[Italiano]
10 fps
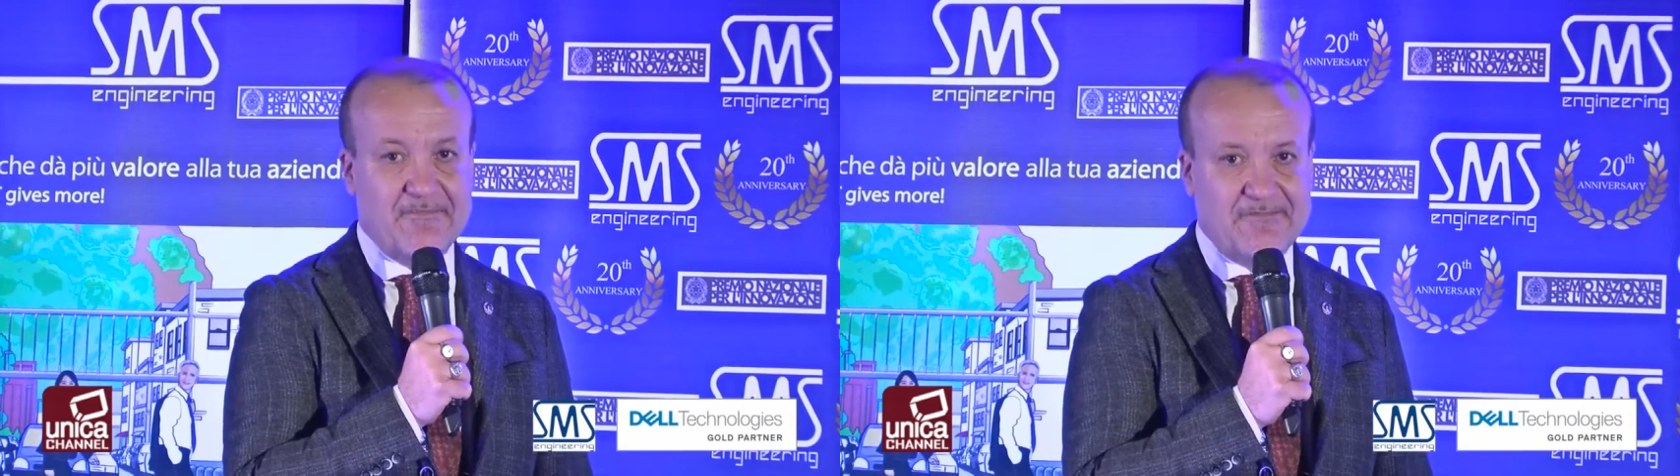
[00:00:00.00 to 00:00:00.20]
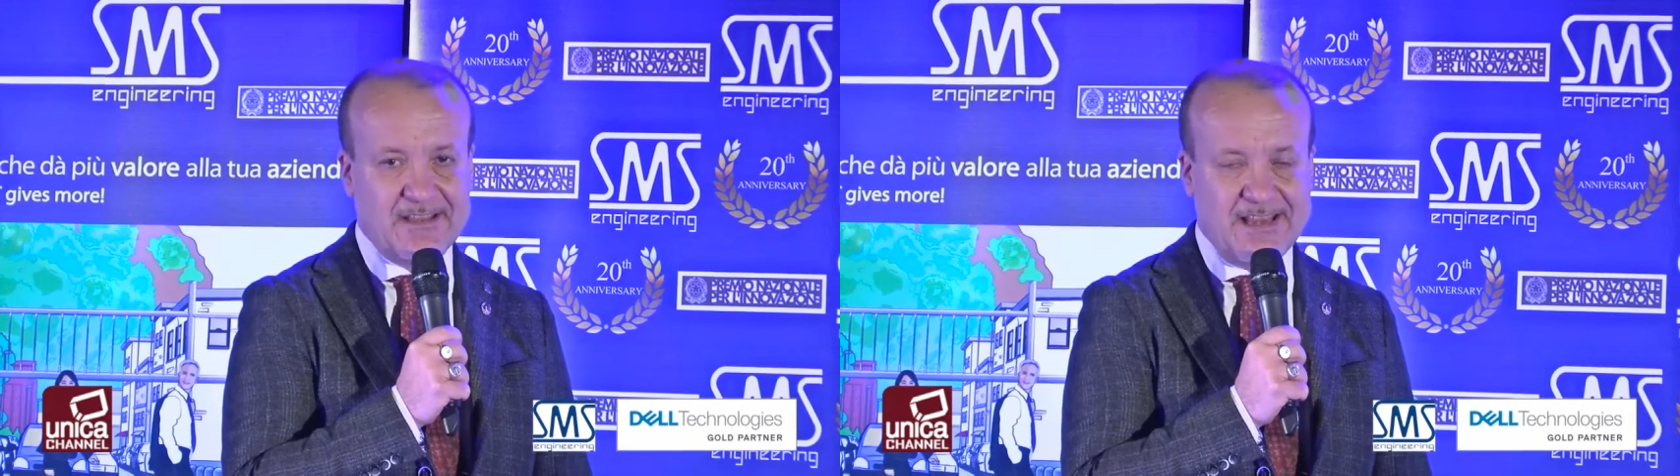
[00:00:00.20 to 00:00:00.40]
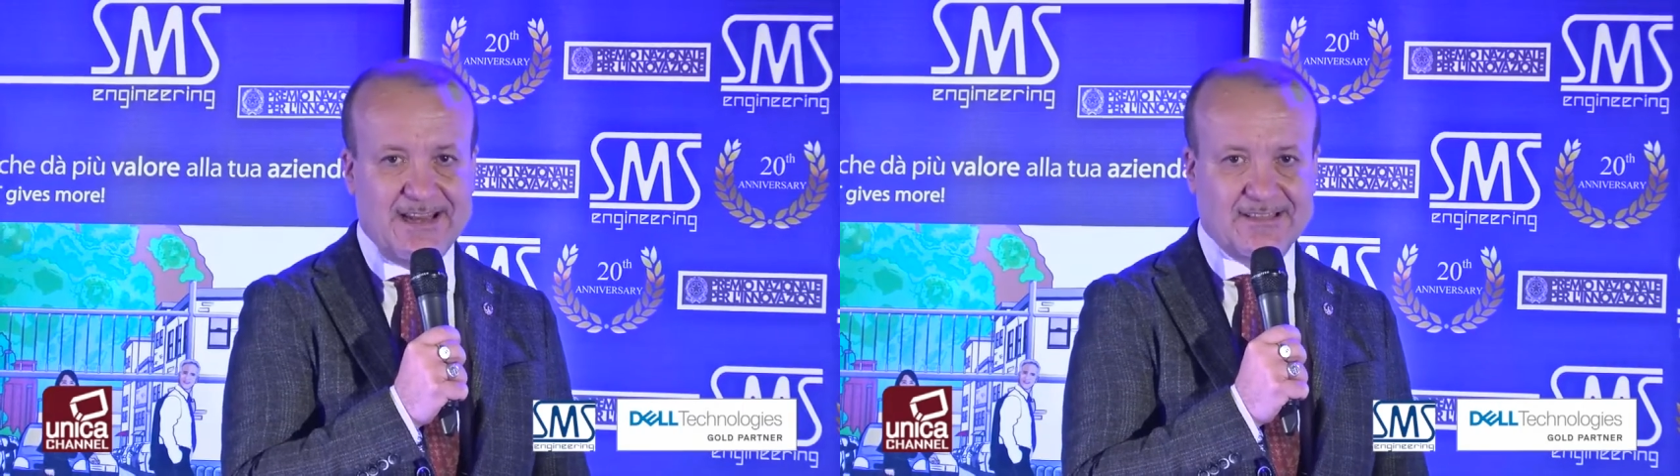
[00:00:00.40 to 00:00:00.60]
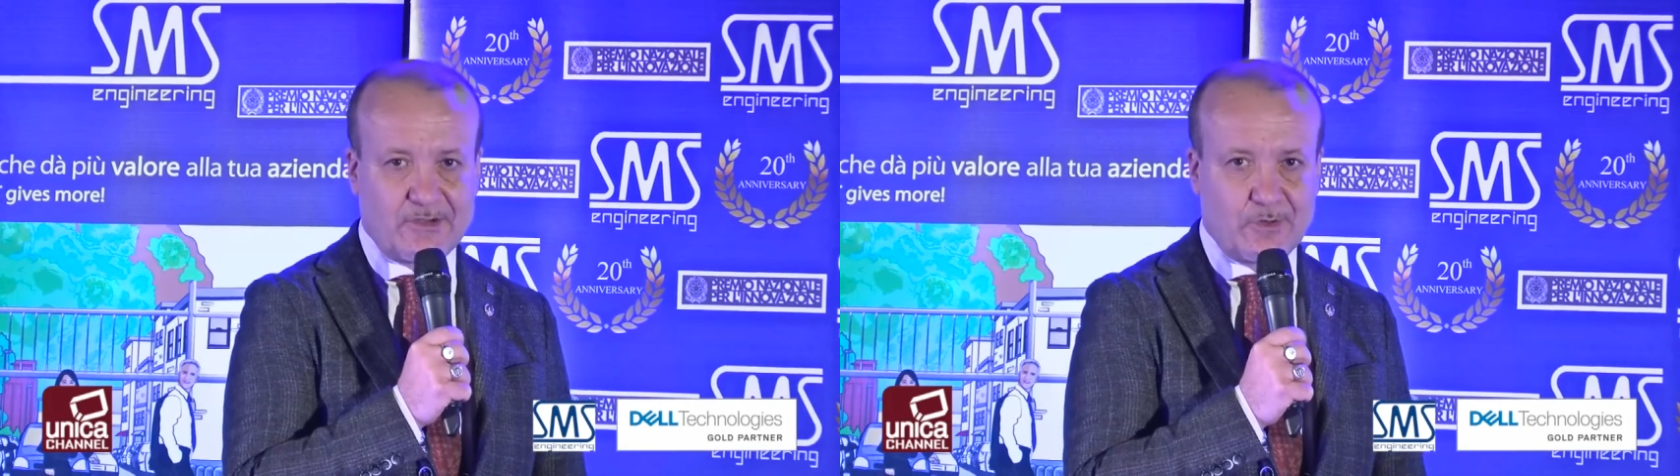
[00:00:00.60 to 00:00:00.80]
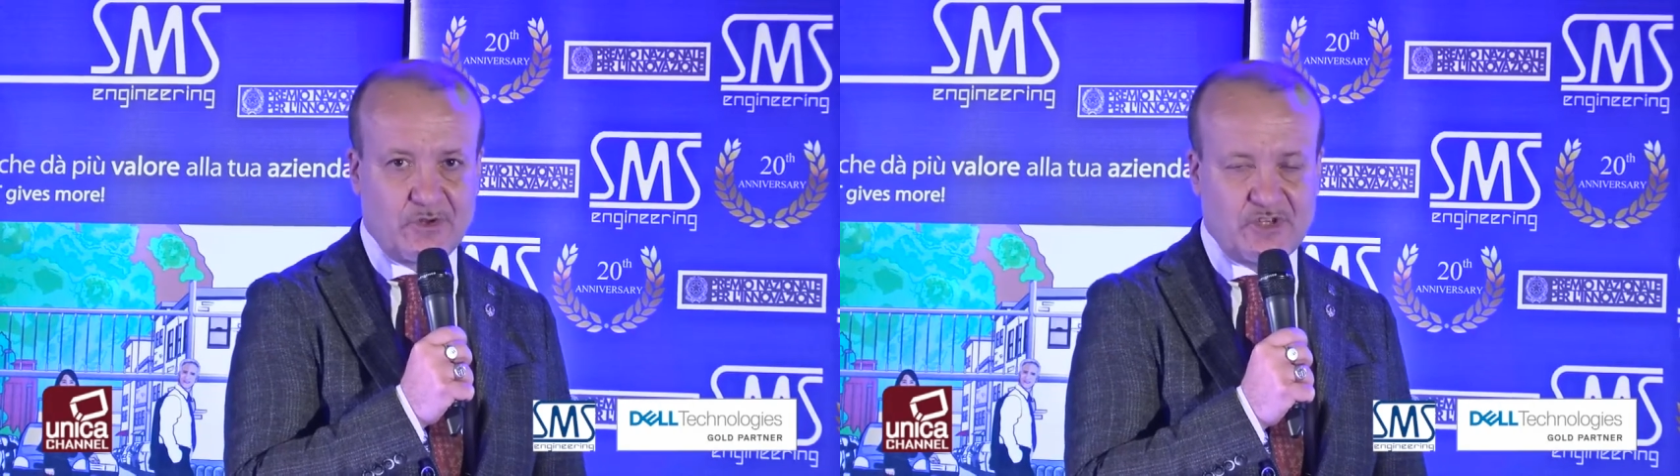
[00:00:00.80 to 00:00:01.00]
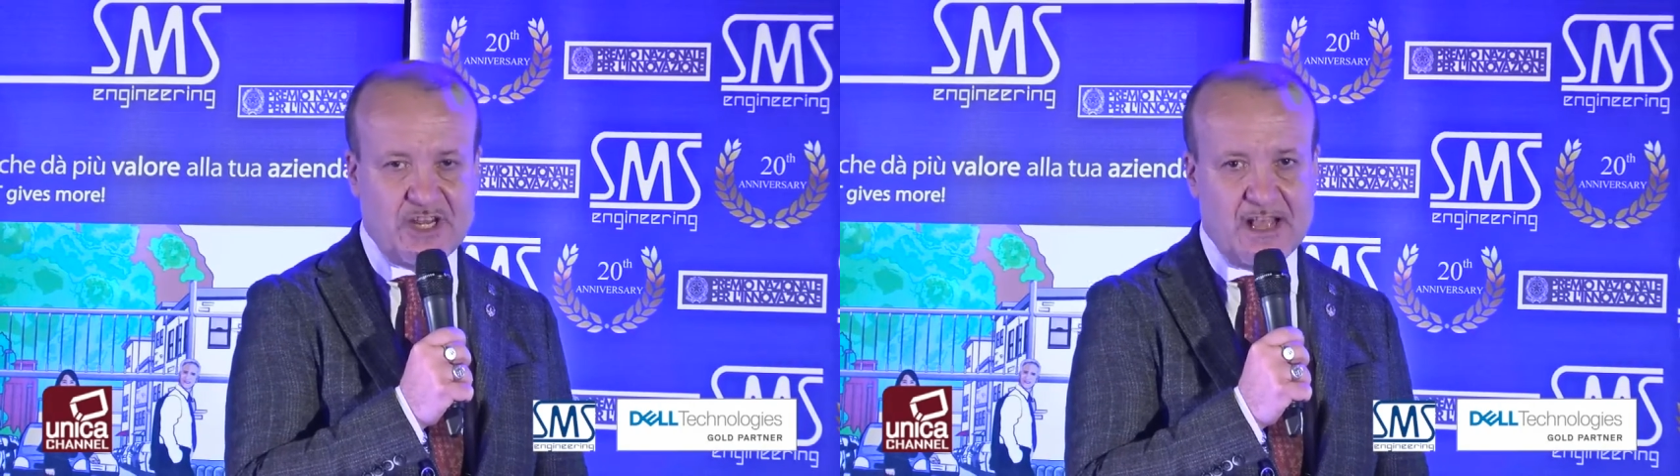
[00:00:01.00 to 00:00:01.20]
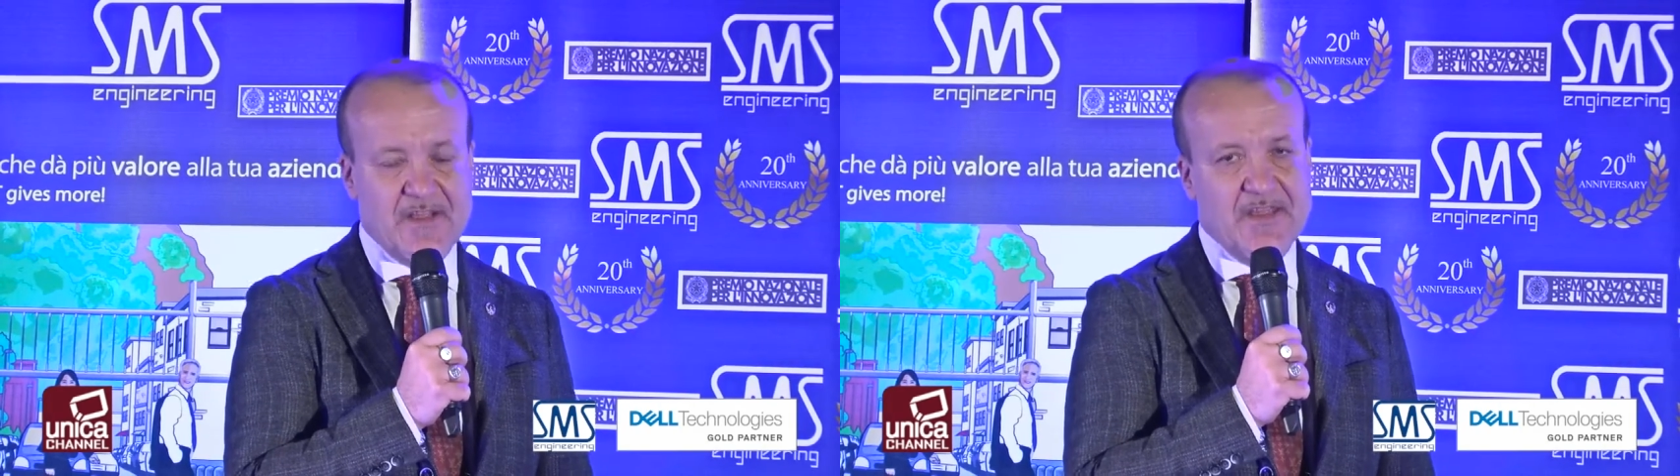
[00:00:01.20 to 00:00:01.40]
affinché la tecnologia